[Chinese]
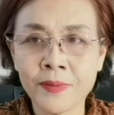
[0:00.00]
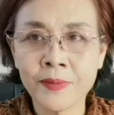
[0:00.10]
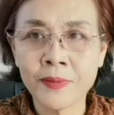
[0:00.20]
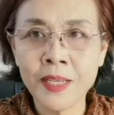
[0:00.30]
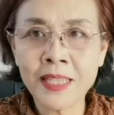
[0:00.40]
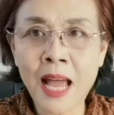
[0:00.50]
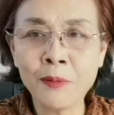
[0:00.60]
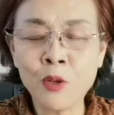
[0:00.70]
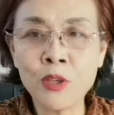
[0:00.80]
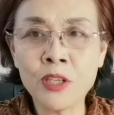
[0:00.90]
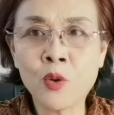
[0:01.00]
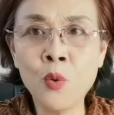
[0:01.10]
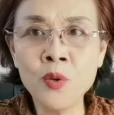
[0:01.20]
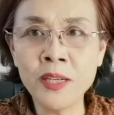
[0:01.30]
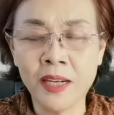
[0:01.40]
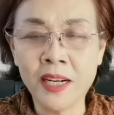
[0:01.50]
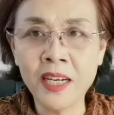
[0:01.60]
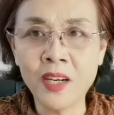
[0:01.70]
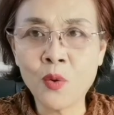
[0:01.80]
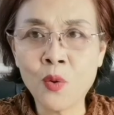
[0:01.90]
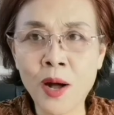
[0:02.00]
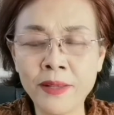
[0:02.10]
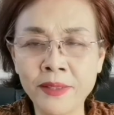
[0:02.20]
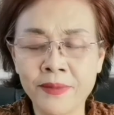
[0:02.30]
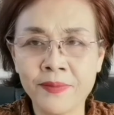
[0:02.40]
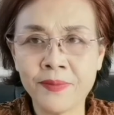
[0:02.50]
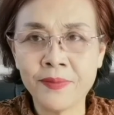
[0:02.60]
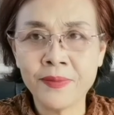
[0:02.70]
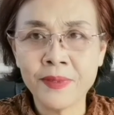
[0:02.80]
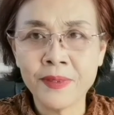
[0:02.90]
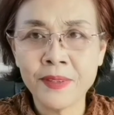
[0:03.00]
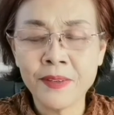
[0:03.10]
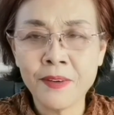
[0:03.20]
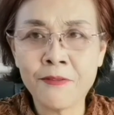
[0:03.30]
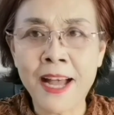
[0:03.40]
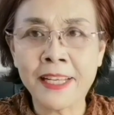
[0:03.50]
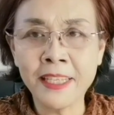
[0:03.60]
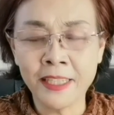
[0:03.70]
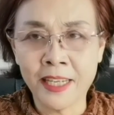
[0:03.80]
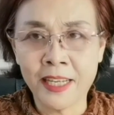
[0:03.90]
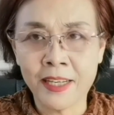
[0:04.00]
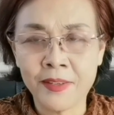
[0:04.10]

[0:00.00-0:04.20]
他们都是公正客观，反映了